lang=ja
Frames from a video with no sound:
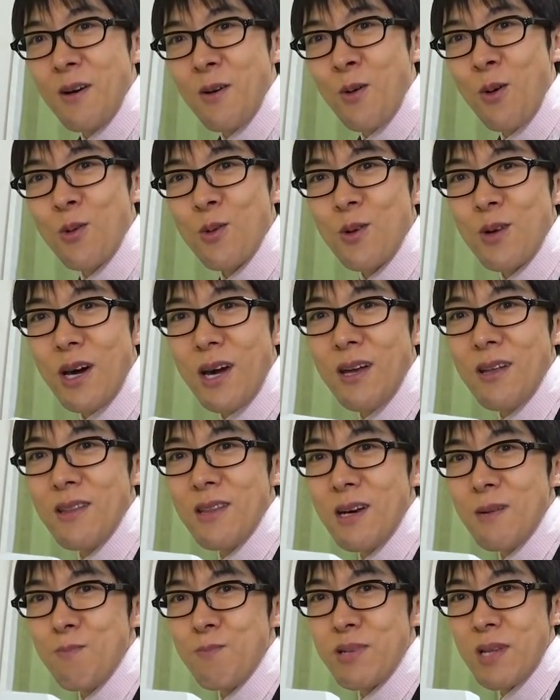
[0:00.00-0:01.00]
この
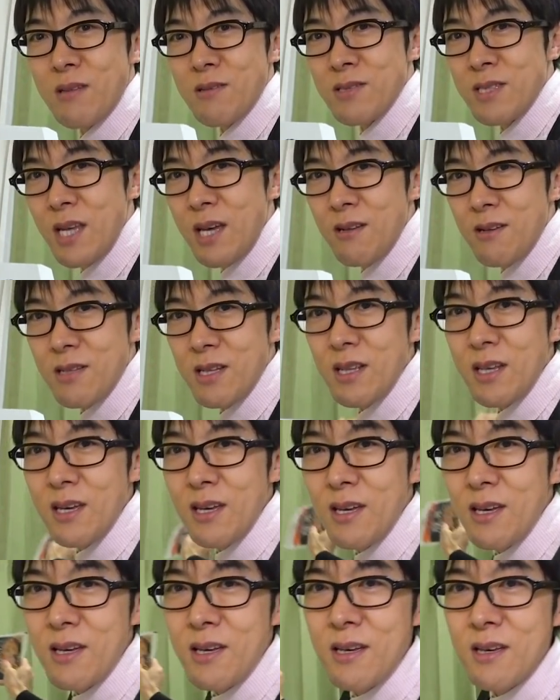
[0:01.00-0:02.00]
ラインナップだとせーのて
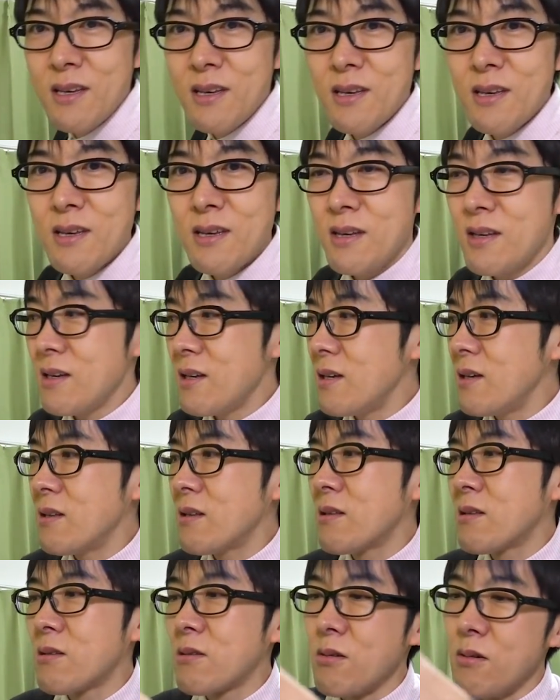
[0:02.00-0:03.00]

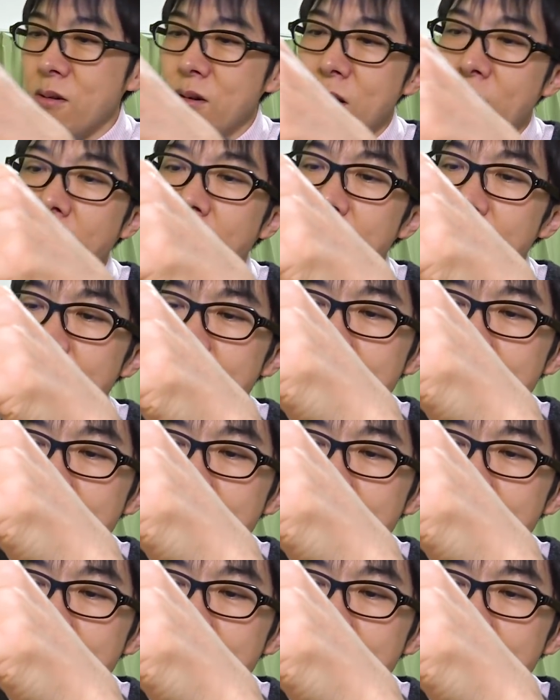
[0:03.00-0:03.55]
りーとあ